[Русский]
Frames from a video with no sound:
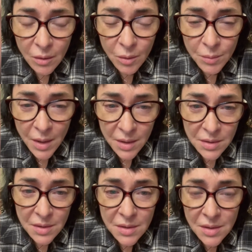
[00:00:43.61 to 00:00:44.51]
У меня
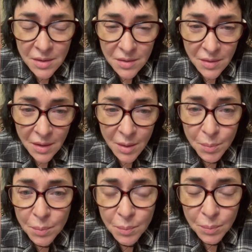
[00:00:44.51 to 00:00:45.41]
есть единственная
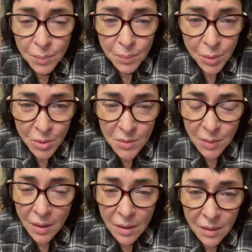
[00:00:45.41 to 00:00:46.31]

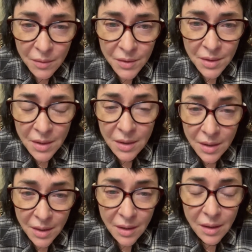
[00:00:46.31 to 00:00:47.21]
просьба, вернее
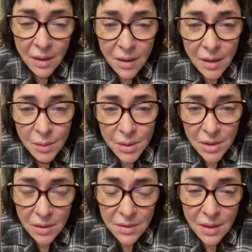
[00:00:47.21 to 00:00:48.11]
крик.
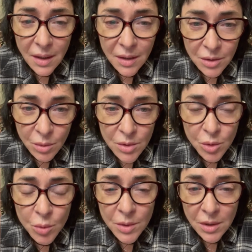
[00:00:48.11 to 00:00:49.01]
Пожалуйста, откройте
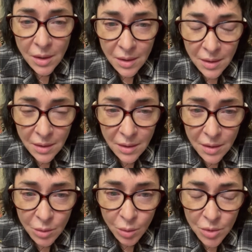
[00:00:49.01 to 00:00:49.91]
гуманитарный
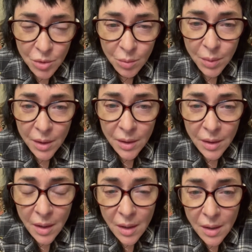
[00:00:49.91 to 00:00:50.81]
коридор, чтобы
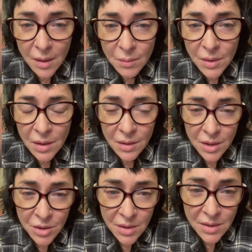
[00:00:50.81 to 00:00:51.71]

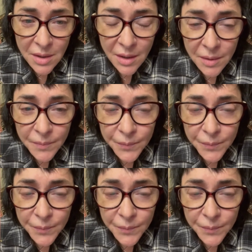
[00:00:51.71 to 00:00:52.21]
мирные жители